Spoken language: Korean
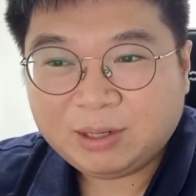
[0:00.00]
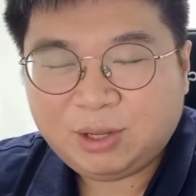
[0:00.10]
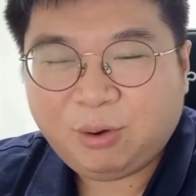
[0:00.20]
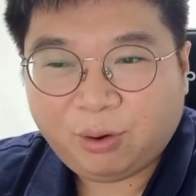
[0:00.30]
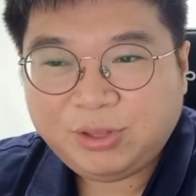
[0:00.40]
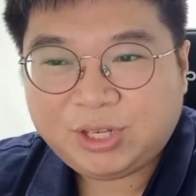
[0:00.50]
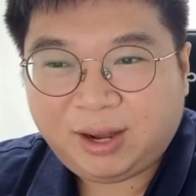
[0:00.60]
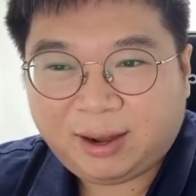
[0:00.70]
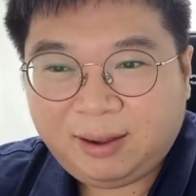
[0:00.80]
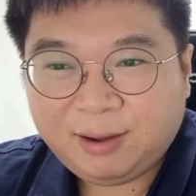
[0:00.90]
그리고
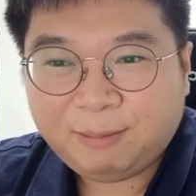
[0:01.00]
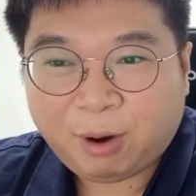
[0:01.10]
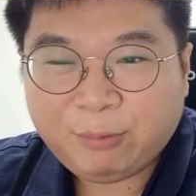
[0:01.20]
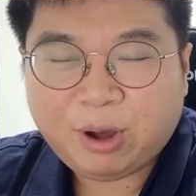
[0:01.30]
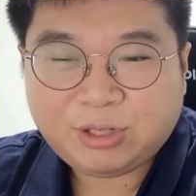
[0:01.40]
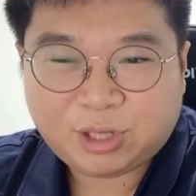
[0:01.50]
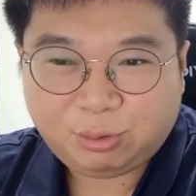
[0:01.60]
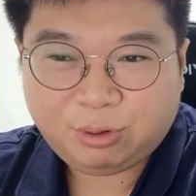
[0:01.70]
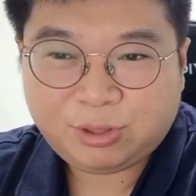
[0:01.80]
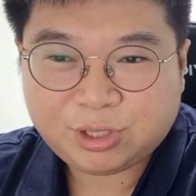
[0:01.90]
언제나 법과
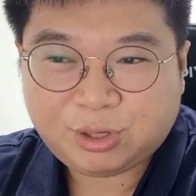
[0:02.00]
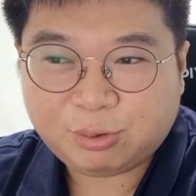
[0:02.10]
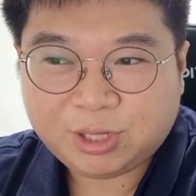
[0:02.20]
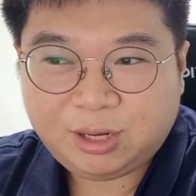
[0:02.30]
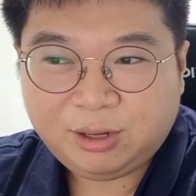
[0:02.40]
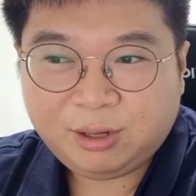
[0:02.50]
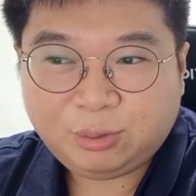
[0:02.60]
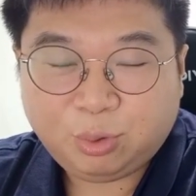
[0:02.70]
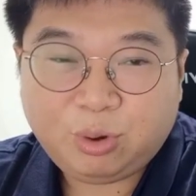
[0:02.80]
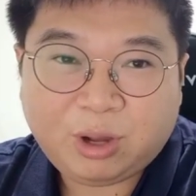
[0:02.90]
제도를 지키고자
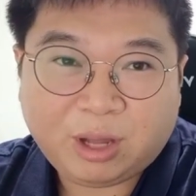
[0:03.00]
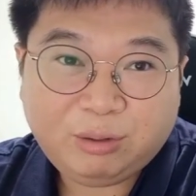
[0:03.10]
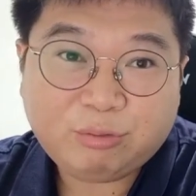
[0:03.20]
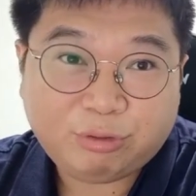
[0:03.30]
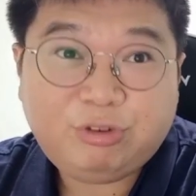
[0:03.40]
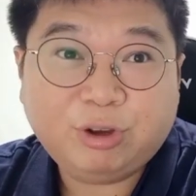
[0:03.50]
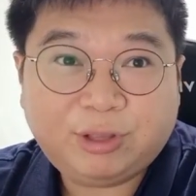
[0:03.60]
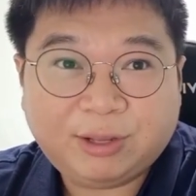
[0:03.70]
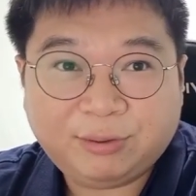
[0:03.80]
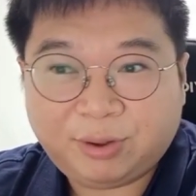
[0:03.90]
노력하는
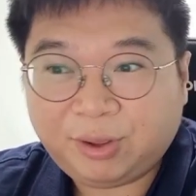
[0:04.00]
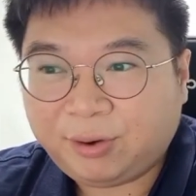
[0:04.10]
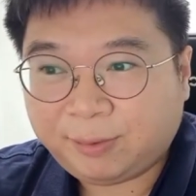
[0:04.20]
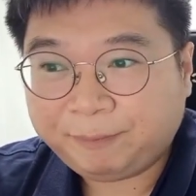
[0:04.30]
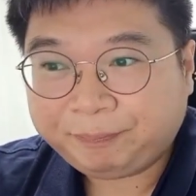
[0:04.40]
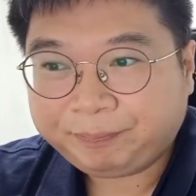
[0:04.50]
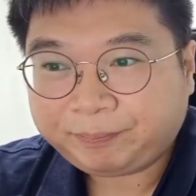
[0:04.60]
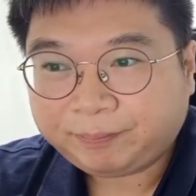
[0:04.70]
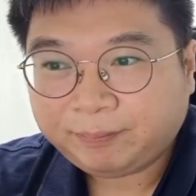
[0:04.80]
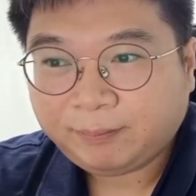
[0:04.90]
군주였다는 거예요.
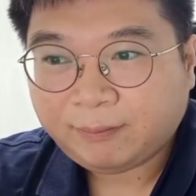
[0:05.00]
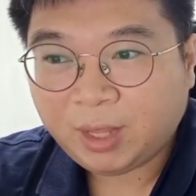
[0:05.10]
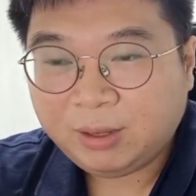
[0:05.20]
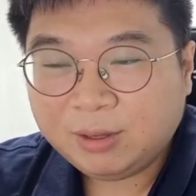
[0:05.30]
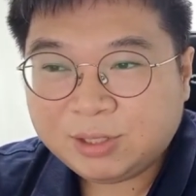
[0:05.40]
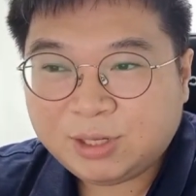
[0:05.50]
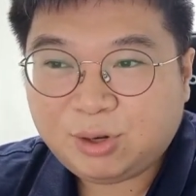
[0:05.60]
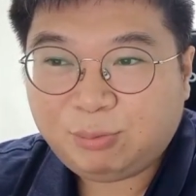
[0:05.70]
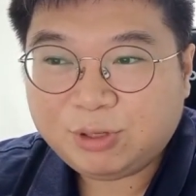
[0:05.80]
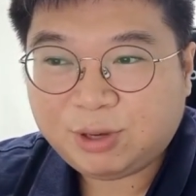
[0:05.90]

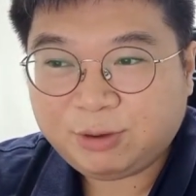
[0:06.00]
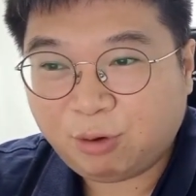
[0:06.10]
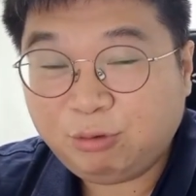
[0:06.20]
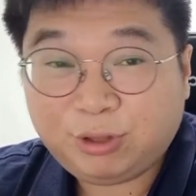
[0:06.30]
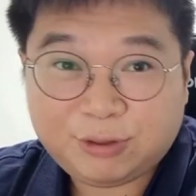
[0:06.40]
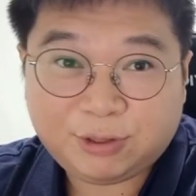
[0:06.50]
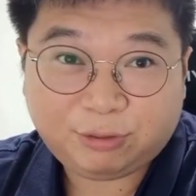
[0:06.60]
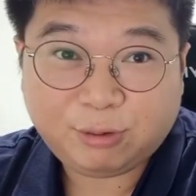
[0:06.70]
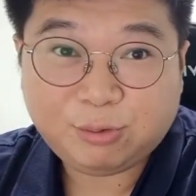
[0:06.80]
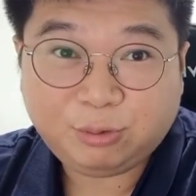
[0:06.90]
실제로 뭐 이제 경국대전이
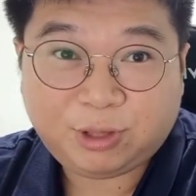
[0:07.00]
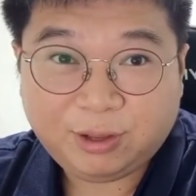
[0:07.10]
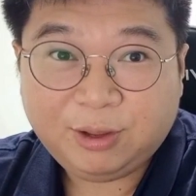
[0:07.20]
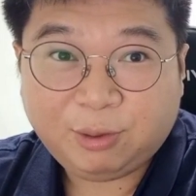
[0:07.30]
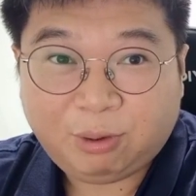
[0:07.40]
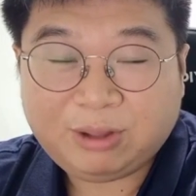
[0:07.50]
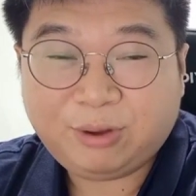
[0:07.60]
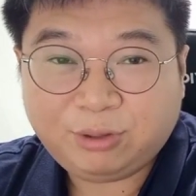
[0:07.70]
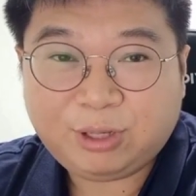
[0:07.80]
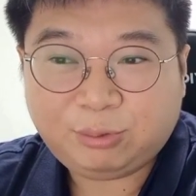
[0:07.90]
성종 때
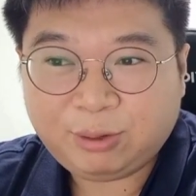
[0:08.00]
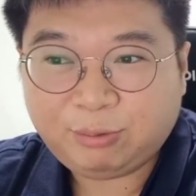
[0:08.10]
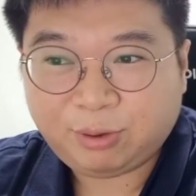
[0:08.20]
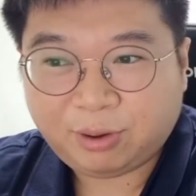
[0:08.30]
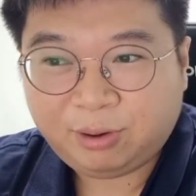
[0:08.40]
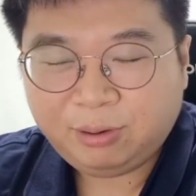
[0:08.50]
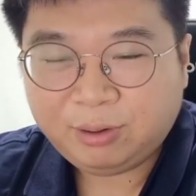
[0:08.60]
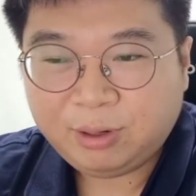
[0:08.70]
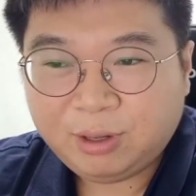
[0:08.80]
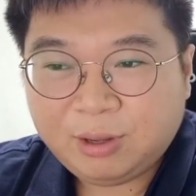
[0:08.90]
완성되기도
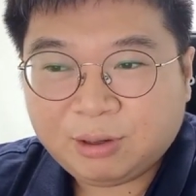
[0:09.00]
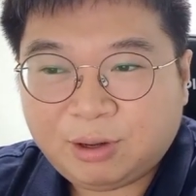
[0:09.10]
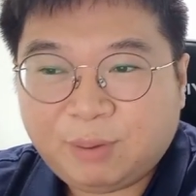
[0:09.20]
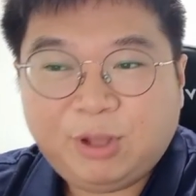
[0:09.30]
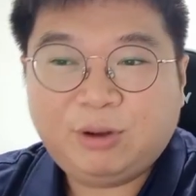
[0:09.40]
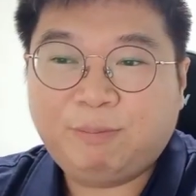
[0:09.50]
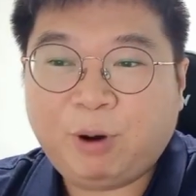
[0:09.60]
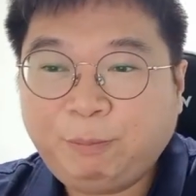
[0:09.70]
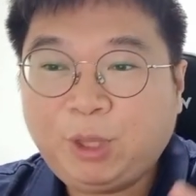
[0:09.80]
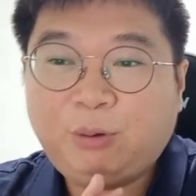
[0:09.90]
했고요. 그러면은
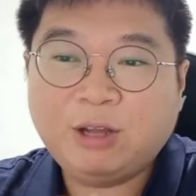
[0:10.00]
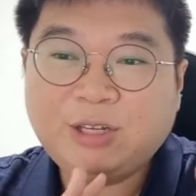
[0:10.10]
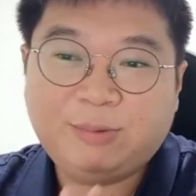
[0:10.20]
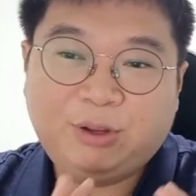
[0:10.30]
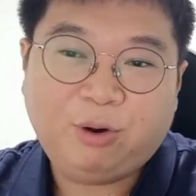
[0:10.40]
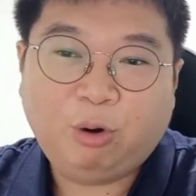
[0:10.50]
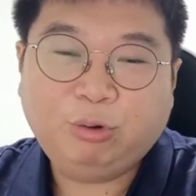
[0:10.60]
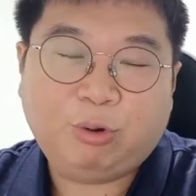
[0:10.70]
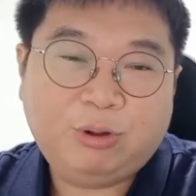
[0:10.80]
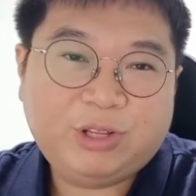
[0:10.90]
법대로 하자면은
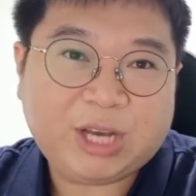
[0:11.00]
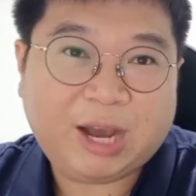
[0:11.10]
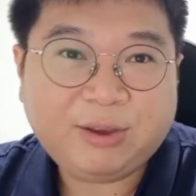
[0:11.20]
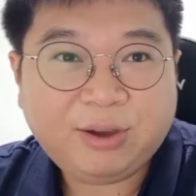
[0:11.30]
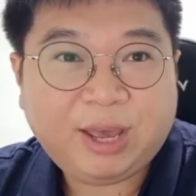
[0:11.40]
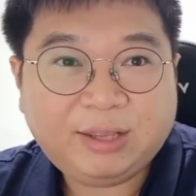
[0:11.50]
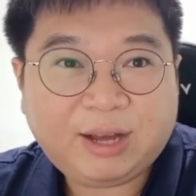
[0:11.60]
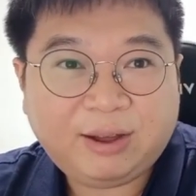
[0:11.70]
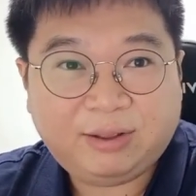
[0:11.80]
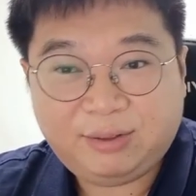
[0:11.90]
어우동은 장형에
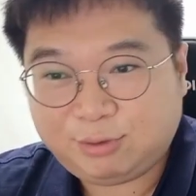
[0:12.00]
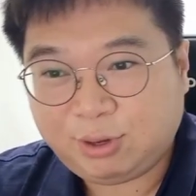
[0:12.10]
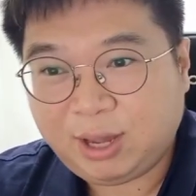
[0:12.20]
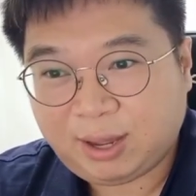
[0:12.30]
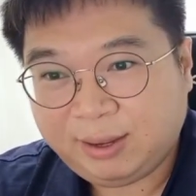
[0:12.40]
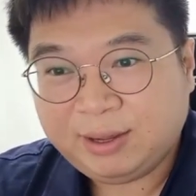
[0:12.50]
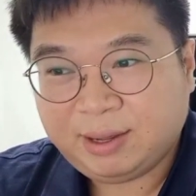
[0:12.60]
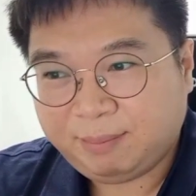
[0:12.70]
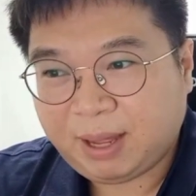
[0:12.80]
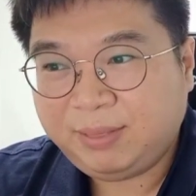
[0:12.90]
해당하는 죄가
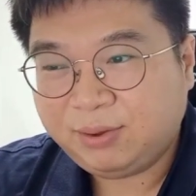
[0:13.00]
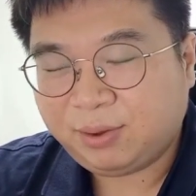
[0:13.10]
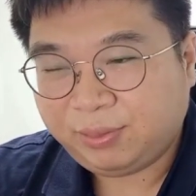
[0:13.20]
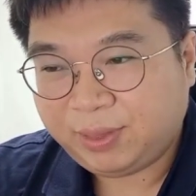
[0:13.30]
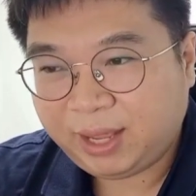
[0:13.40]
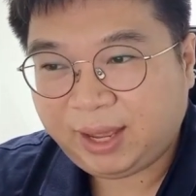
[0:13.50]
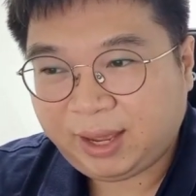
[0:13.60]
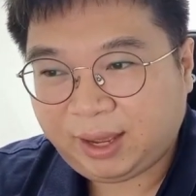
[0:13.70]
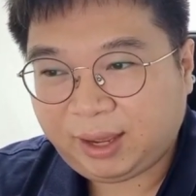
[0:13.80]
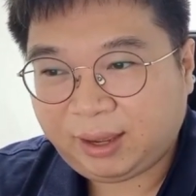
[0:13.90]
맞는
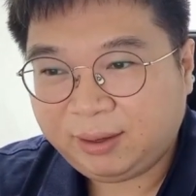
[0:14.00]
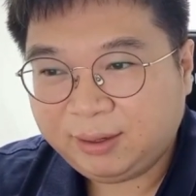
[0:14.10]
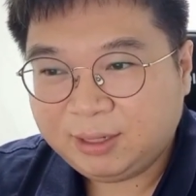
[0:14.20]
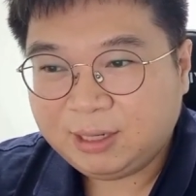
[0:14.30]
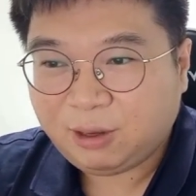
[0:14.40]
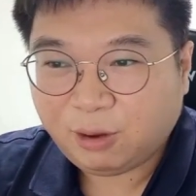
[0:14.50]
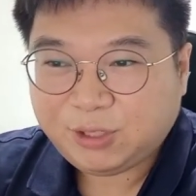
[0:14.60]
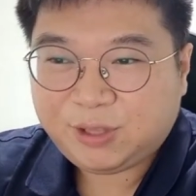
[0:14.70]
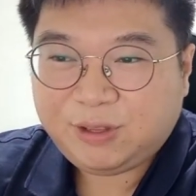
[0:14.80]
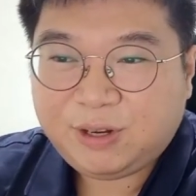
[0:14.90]
건데
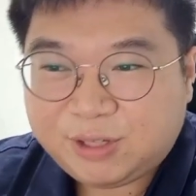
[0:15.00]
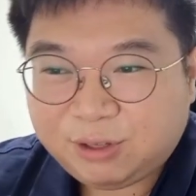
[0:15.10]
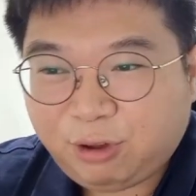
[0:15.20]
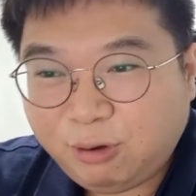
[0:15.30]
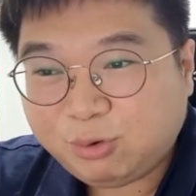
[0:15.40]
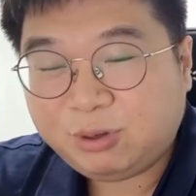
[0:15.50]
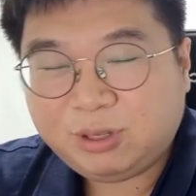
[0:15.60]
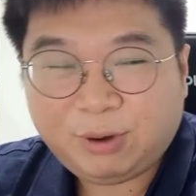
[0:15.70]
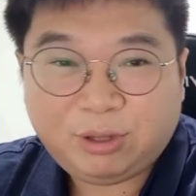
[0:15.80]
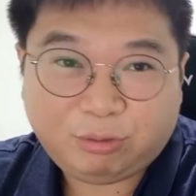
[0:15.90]
어찌된 일인지 성종은
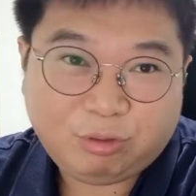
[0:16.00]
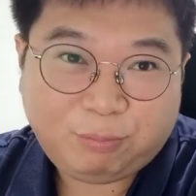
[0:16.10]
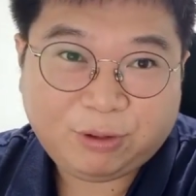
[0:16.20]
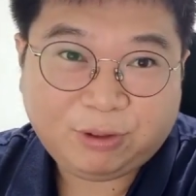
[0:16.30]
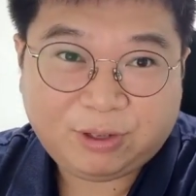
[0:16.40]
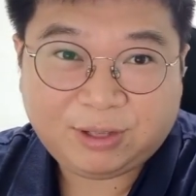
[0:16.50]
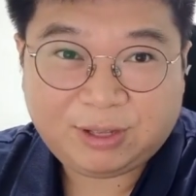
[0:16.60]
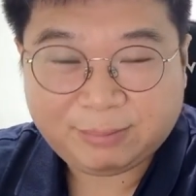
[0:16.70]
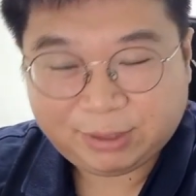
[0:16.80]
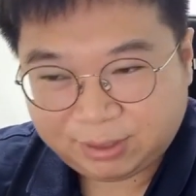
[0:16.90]
이번에 누구 편을 들게
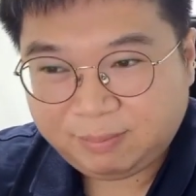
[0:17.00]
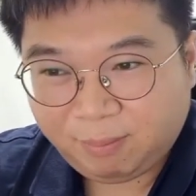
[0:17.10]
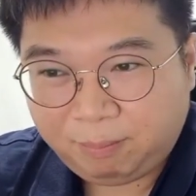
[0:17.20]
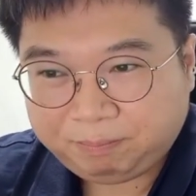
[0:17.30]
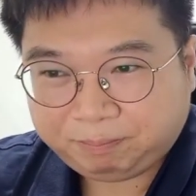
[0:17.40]
되냐면은